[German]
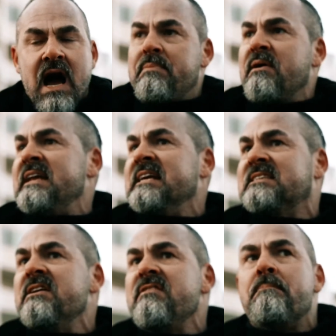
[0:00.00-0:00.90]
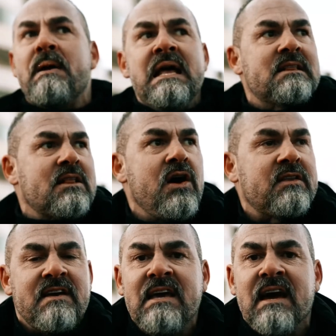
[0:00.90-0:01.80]
Aber wenn ich sehe, wie blind
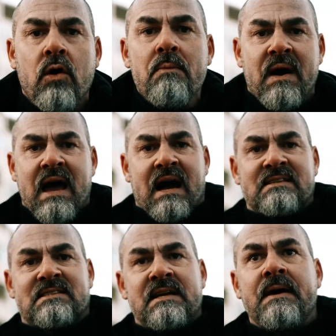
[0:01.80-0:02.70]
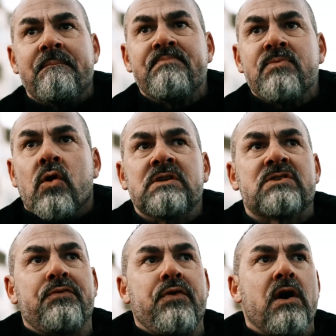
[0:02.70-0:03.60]
Leute hier rumrerannt sind und
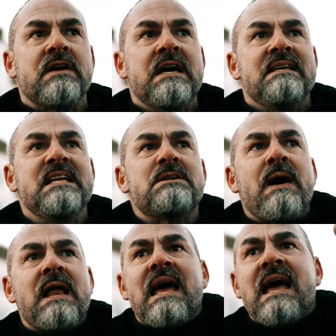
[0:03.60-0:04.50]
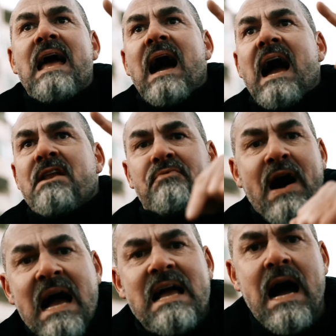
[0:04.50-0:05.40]
sofort nicht mal eine
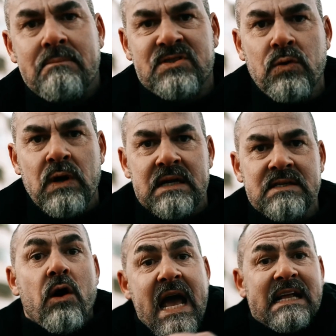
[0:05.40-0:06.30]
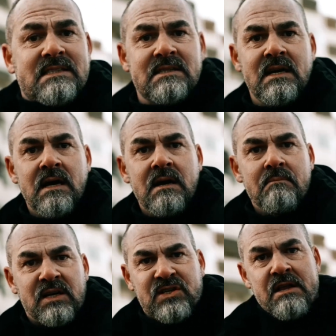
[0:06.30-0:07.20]
Frage haben zugelassen, auch jetzt,
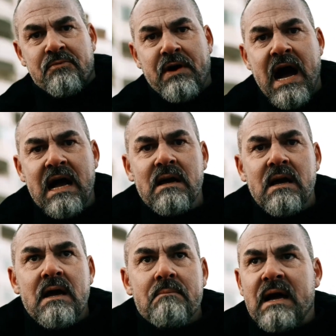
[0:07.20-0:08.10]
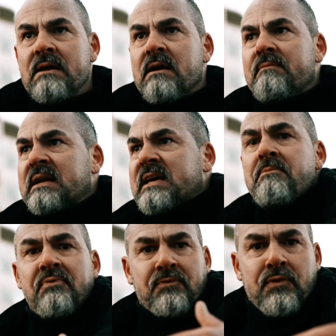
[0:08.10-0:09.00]
man stellt eine Frage, man, man
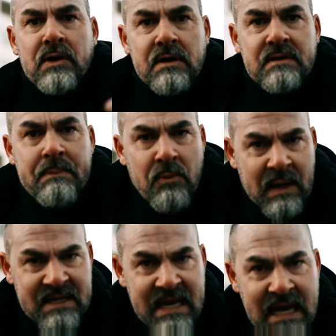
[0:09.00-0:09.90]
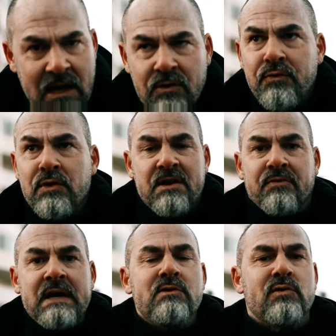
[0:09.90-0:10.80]
kämpft für Diplomatie und für den
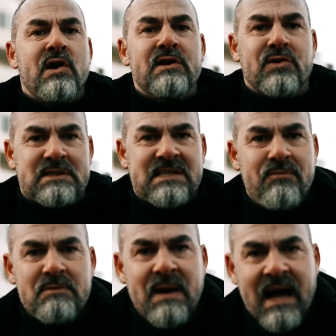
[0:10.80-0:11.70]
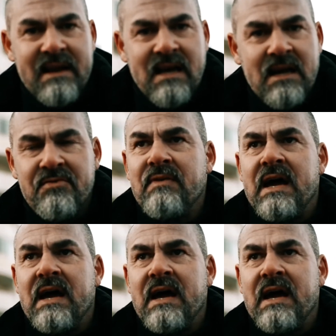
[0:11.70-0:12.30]
Frieden und trotzdem wird man angegriffen.